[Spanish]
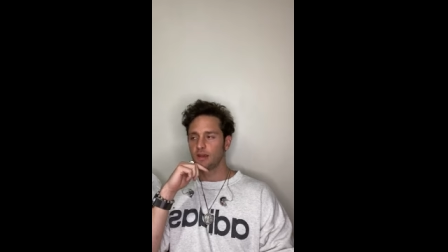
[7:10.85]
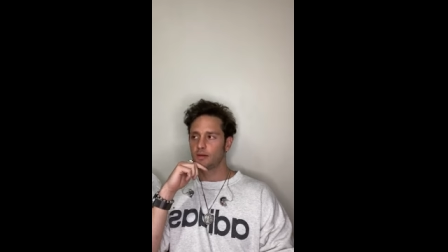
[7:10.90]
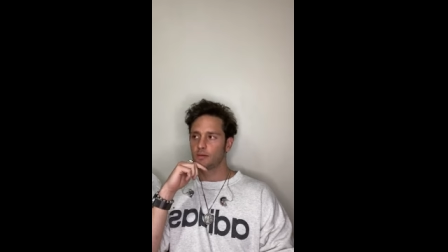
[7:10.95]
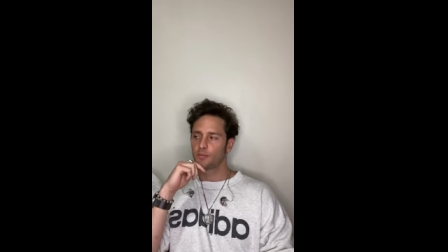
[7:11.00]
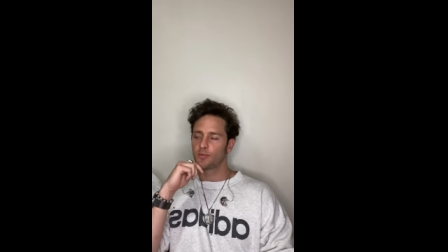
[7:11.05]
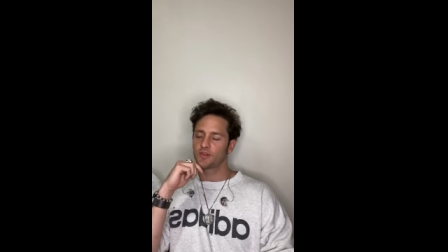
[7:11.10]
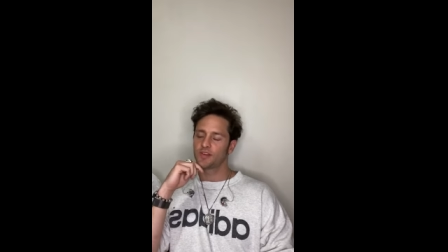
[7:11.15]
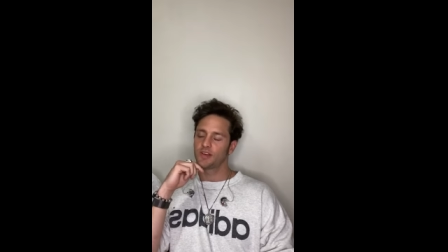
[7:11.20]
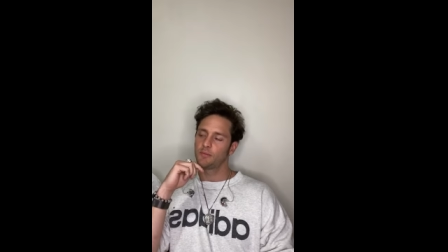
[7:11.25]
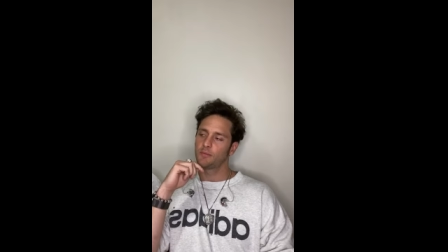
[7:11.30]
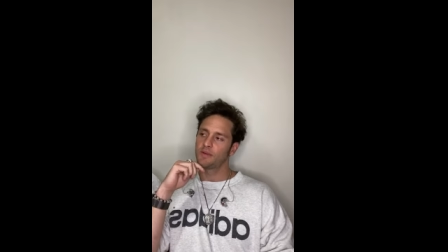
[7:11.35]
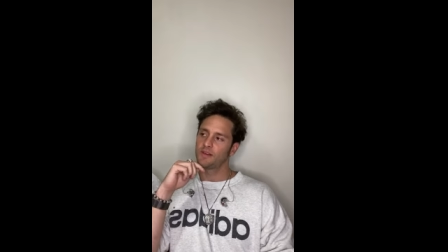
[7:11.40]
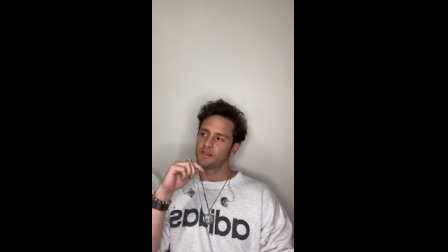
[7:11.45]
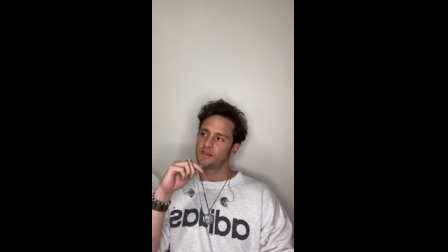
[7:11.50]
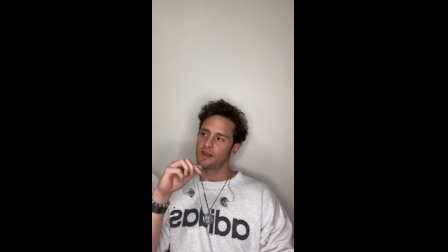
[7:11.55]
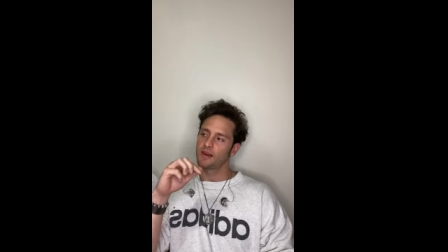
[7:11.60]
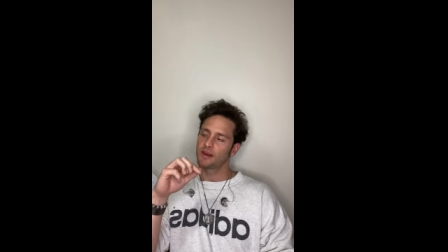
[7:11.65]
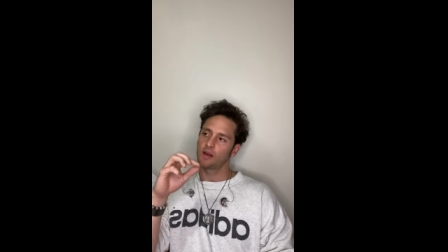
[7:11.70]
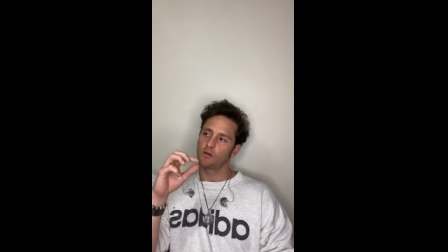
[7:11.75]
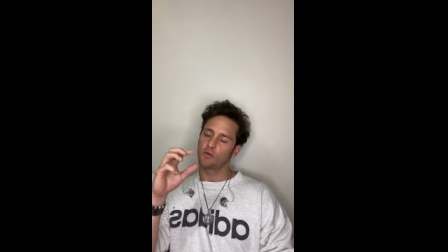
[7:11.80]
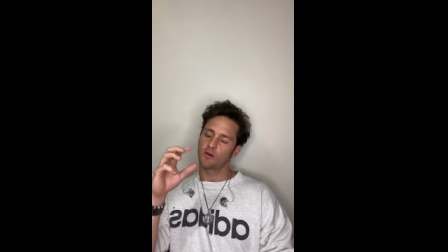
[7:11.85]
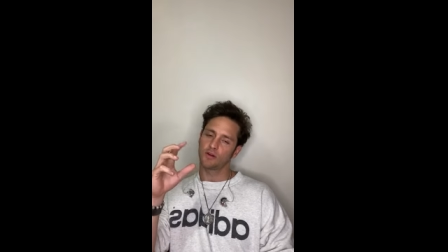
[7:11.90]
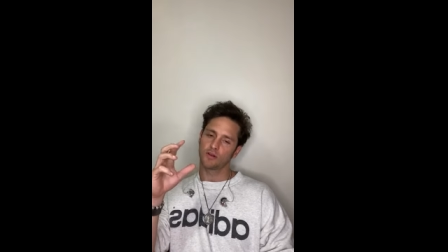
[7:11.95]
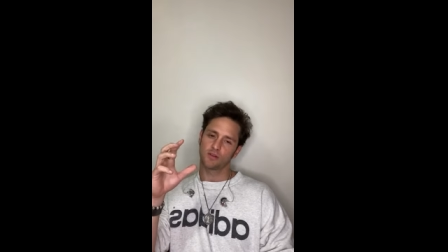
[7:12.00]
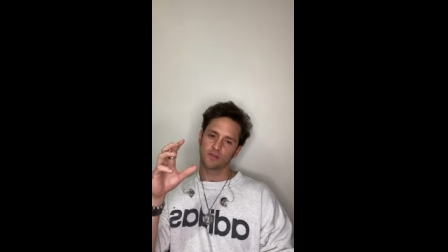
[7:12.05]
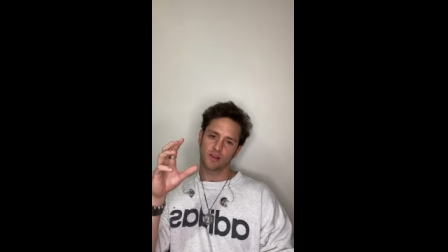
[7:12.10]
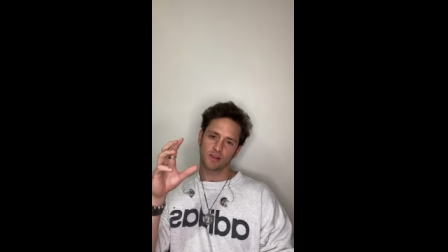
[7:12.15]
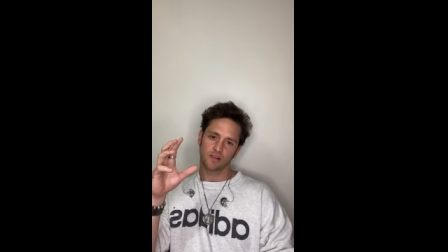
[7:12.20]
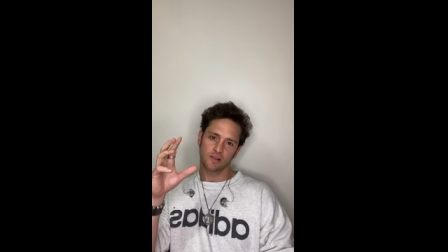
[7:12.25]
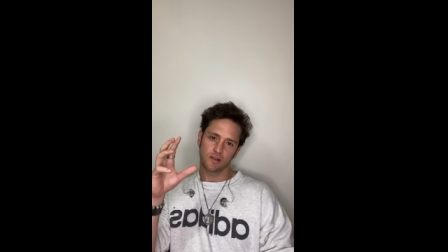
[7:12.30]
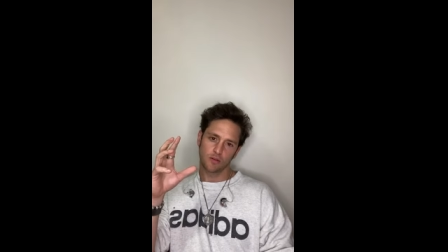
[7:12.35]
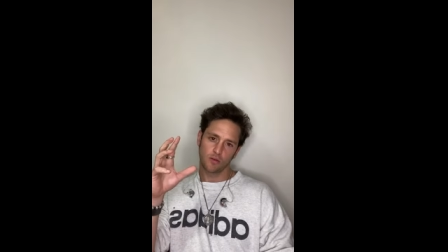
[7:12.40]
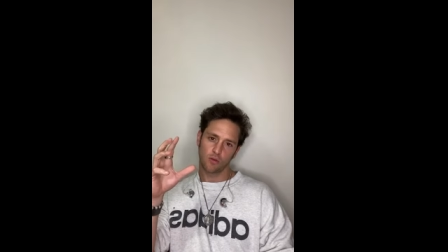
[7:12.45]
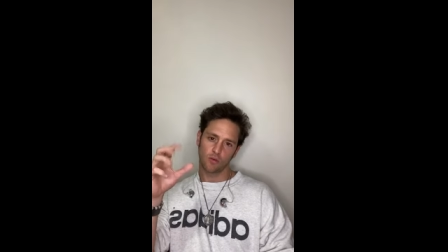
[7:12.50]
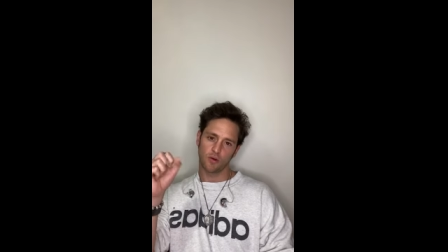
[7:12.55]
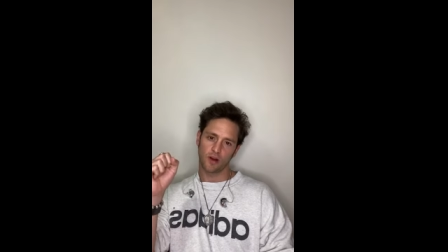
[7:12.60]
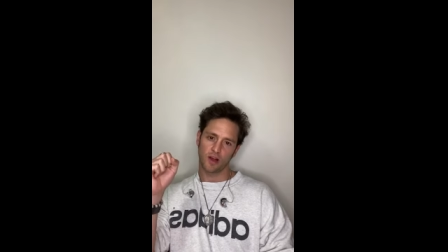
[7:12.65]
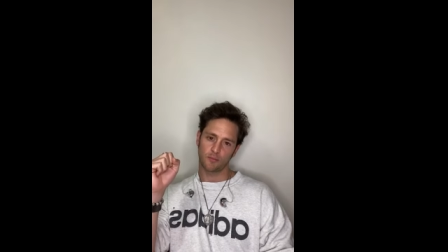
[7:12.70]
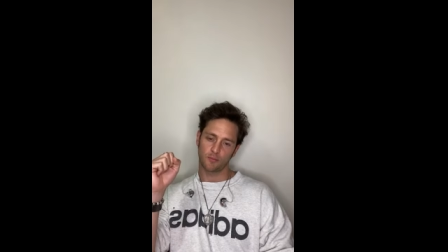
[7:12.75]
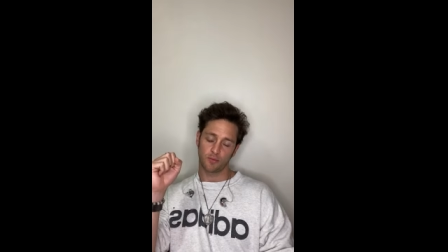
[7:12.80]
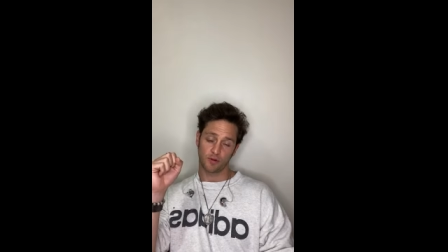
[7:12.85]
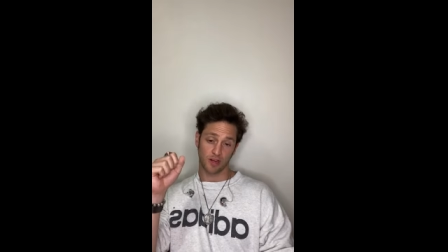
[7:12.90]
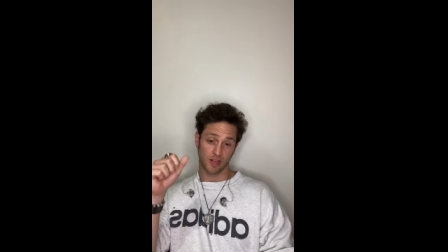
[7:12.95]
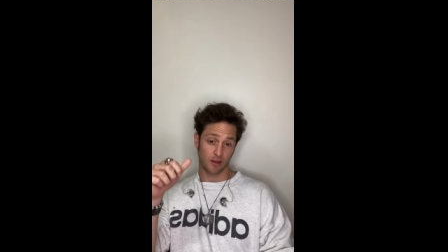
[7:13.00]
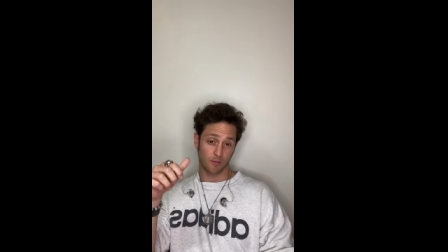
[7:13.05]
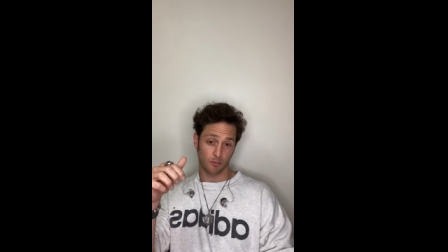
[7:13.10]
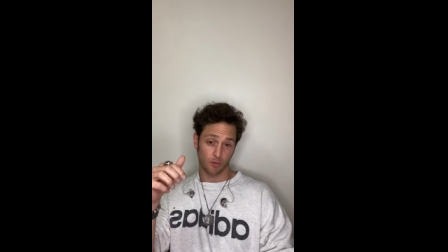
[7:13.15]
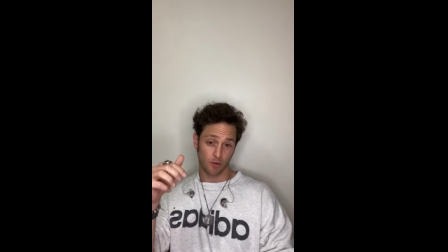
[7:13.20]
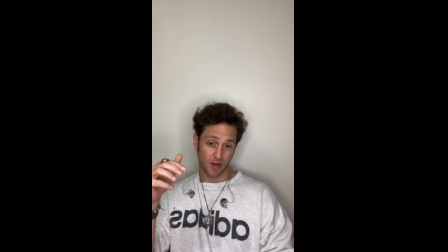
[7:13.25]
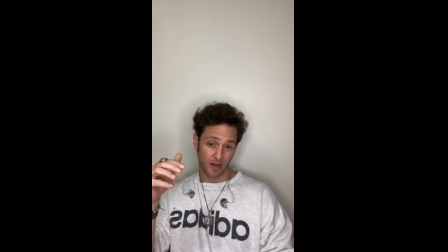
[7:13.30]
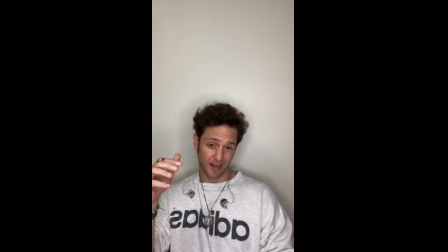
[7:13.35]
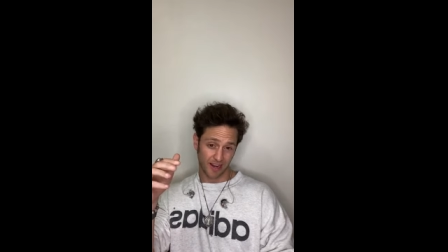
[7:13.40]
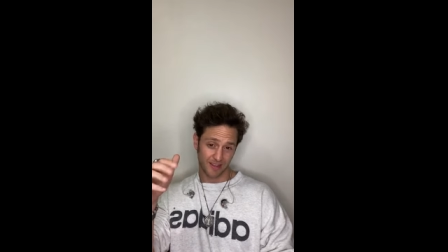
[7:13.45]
Y me puse a pensar que cuando estás en un lugar, por ejemplo,